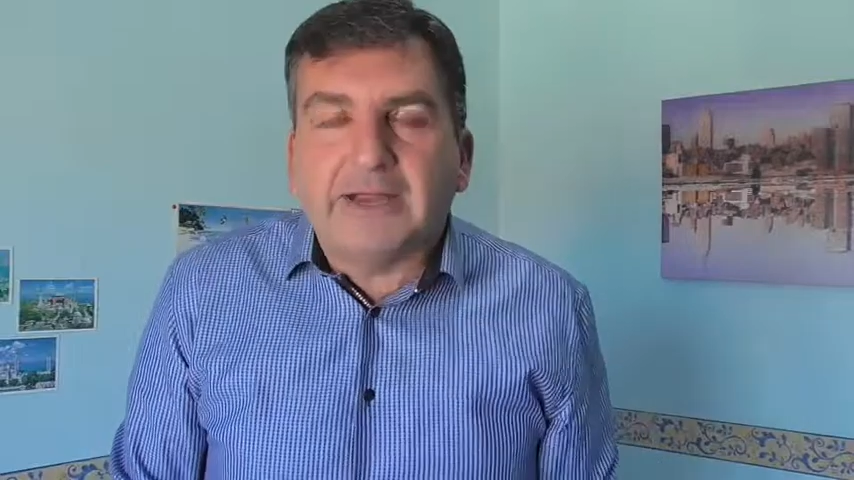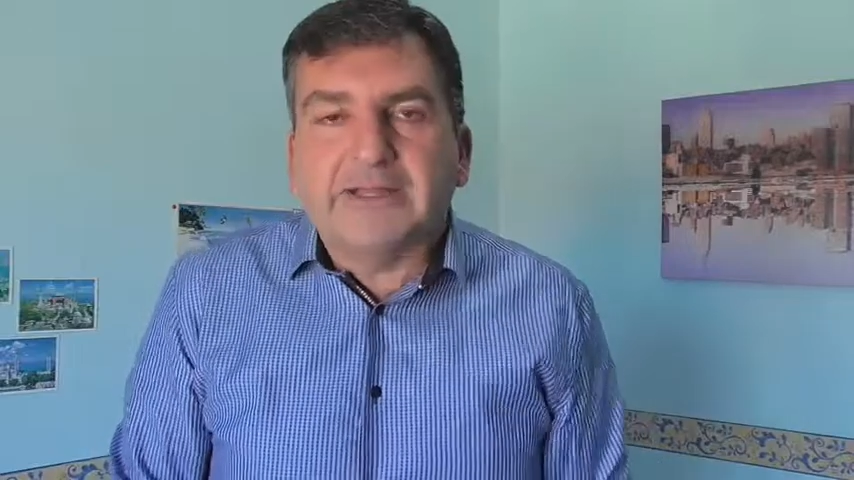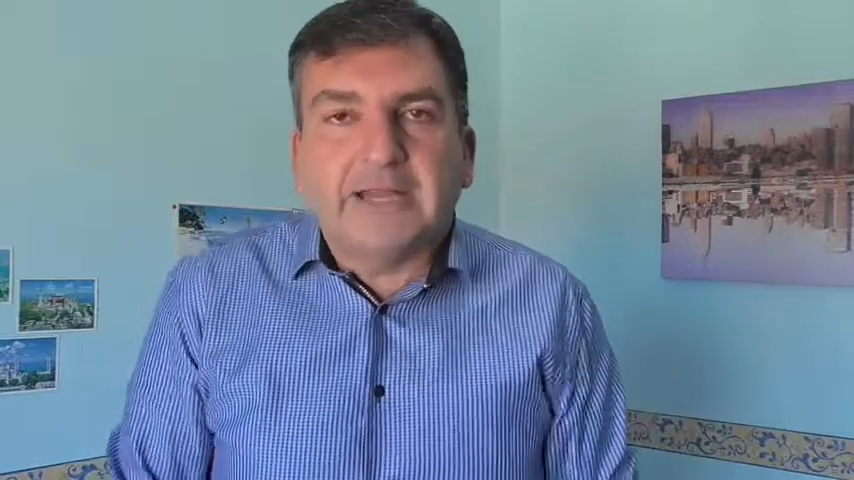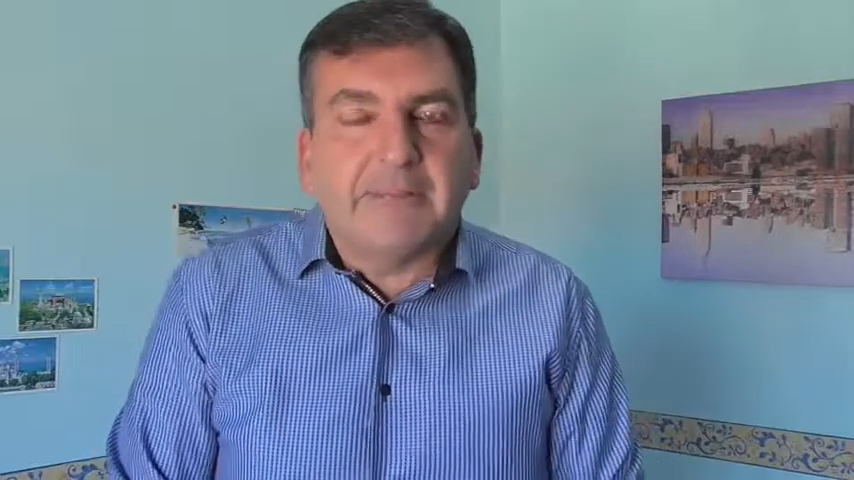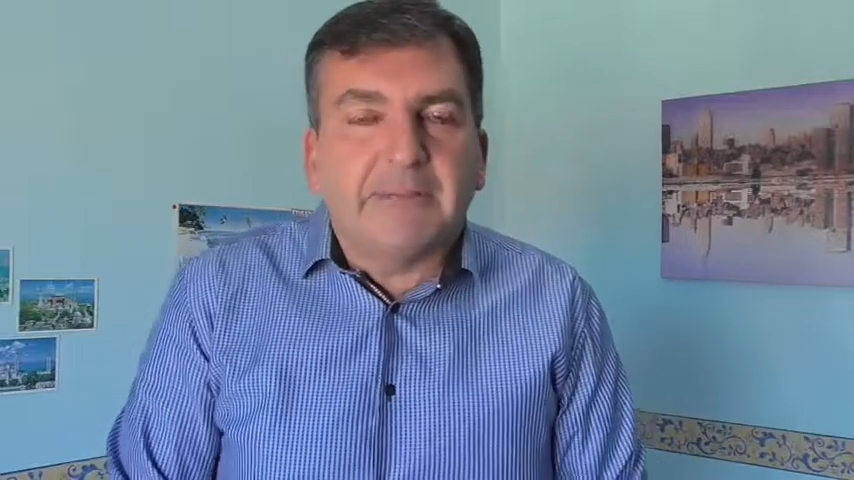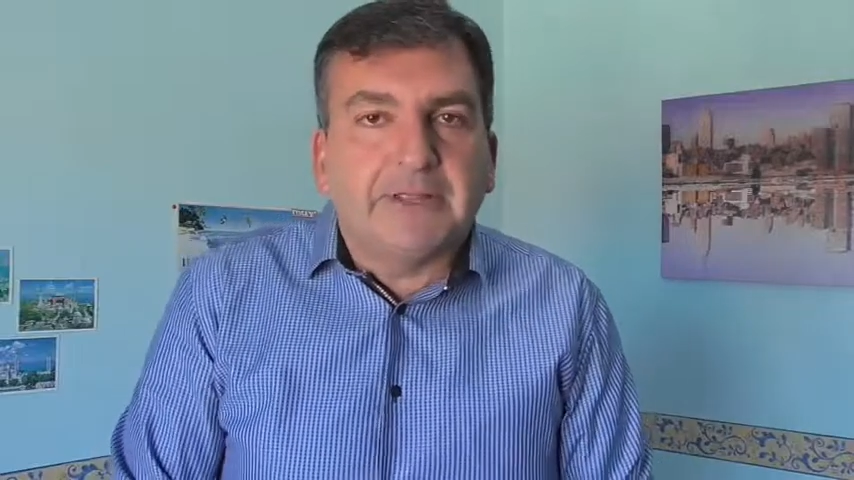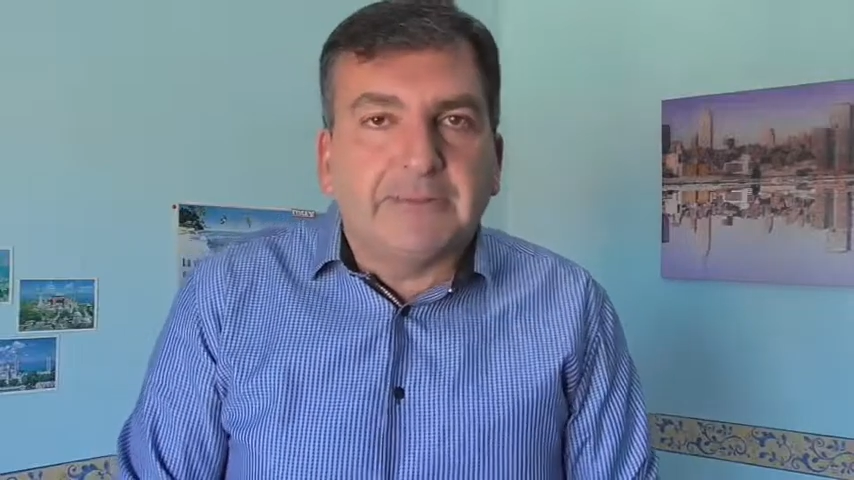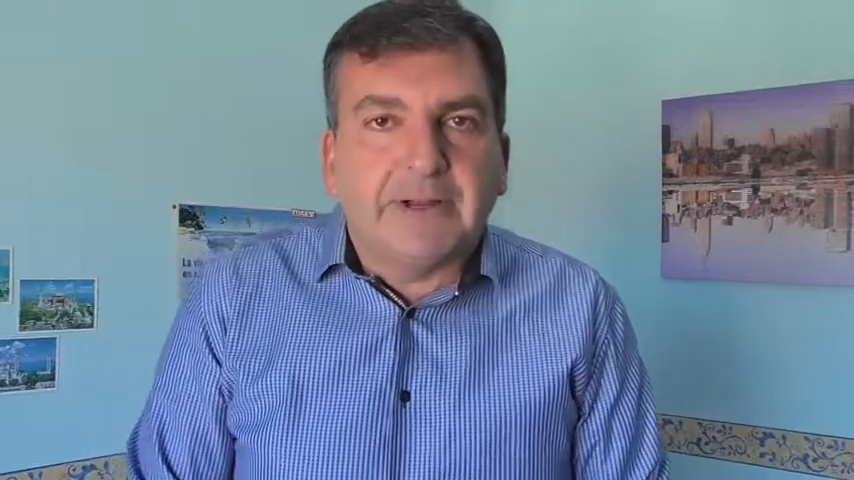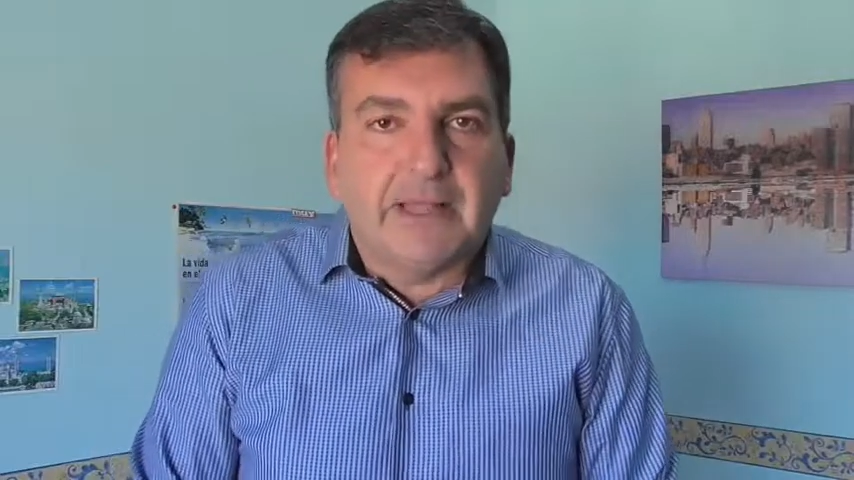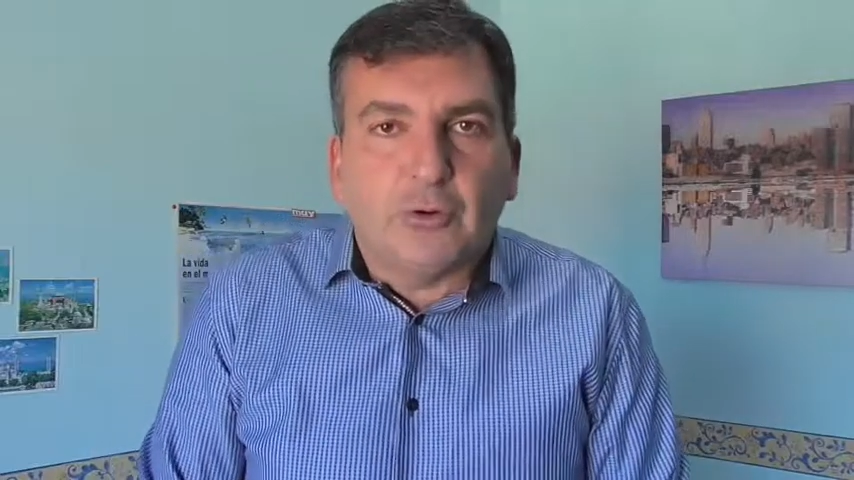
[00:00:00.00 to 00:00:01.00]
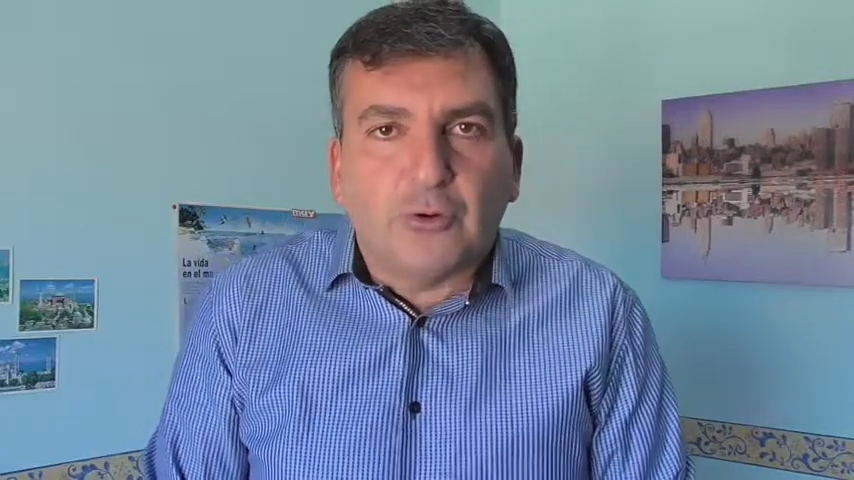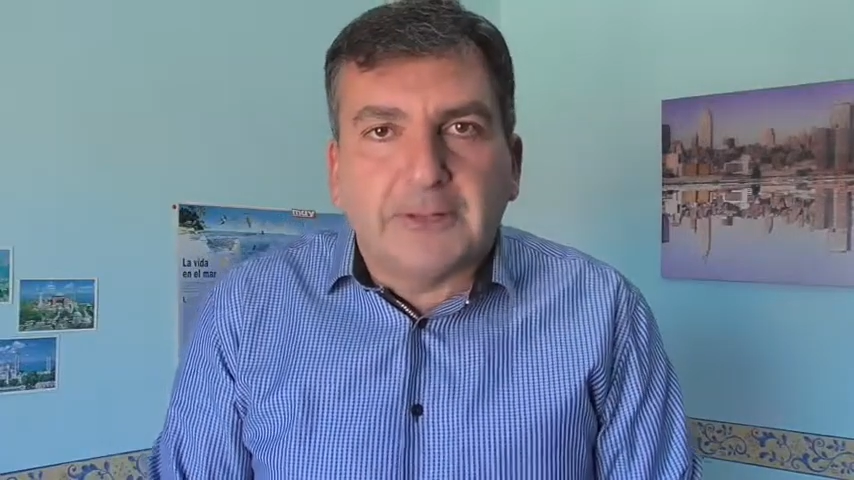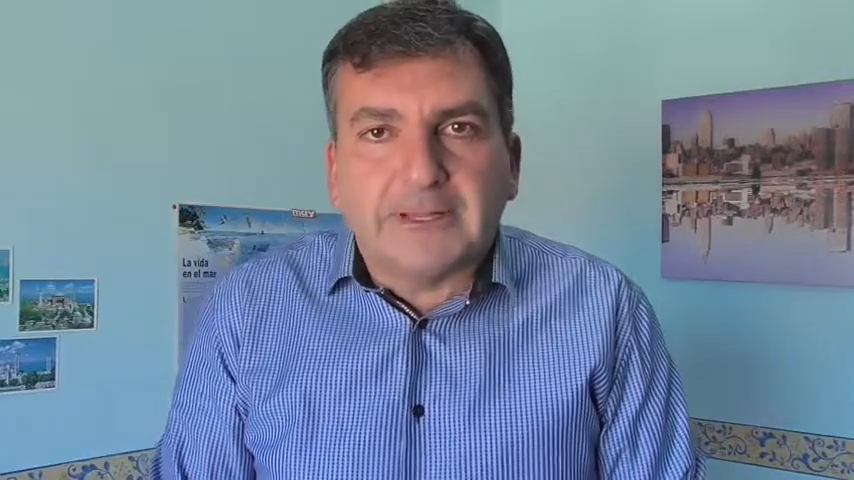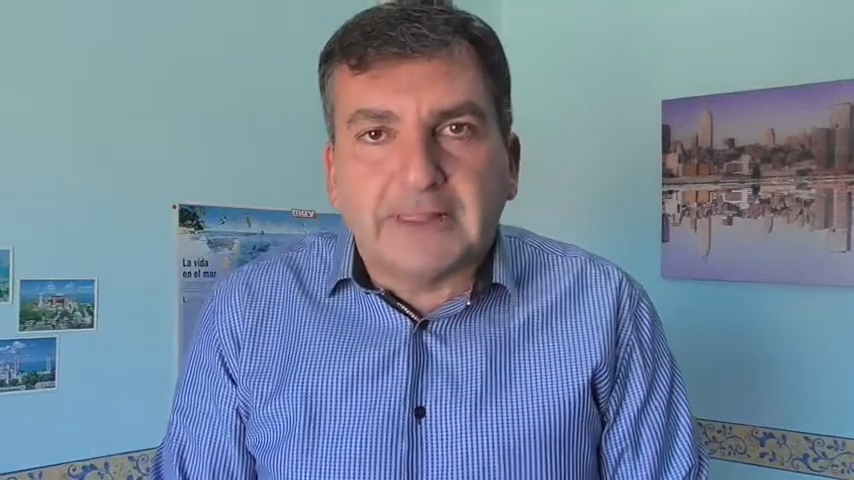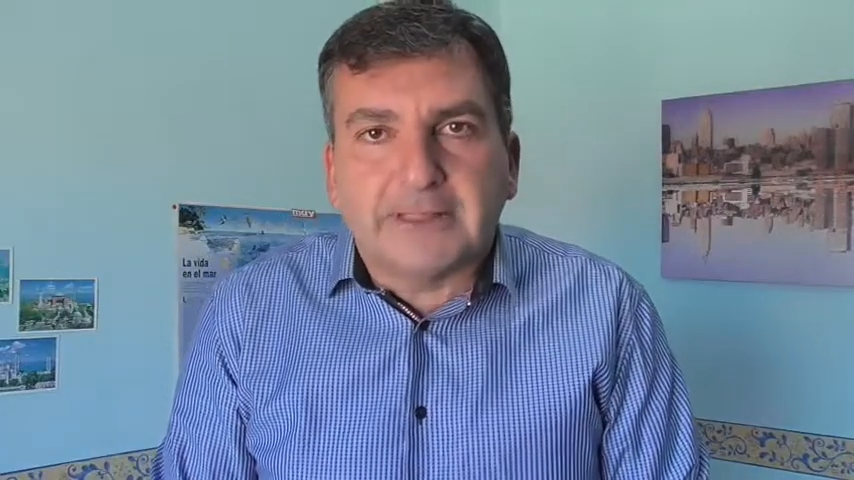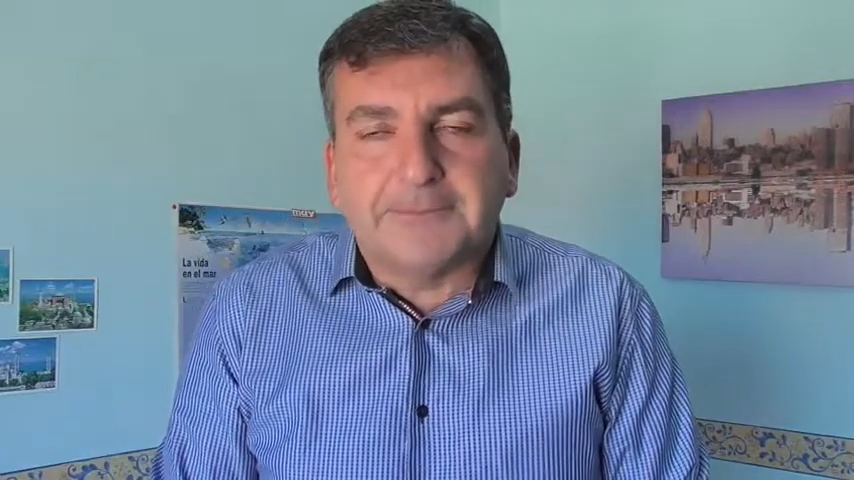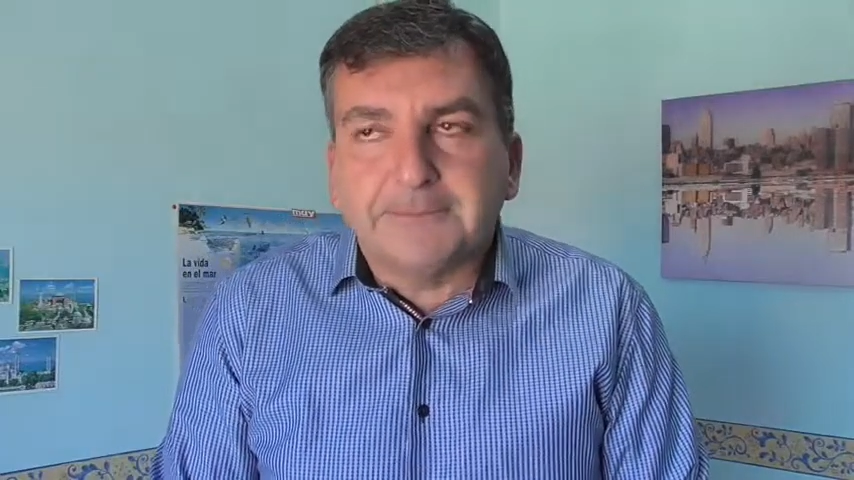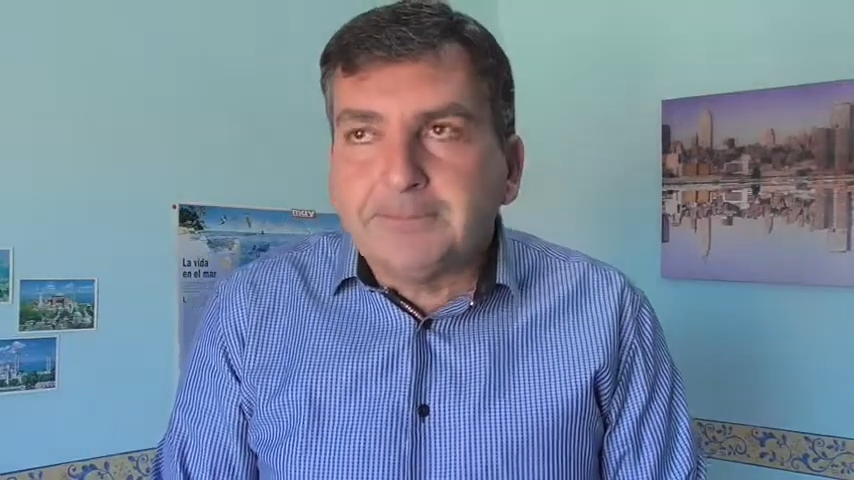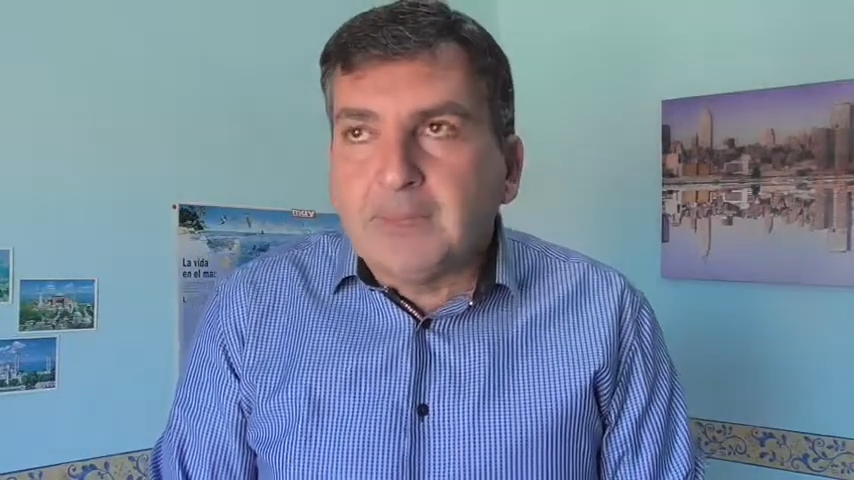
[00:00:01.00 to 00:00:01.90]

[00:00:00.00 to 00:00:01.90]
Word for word: carretera para pedirme la documentación.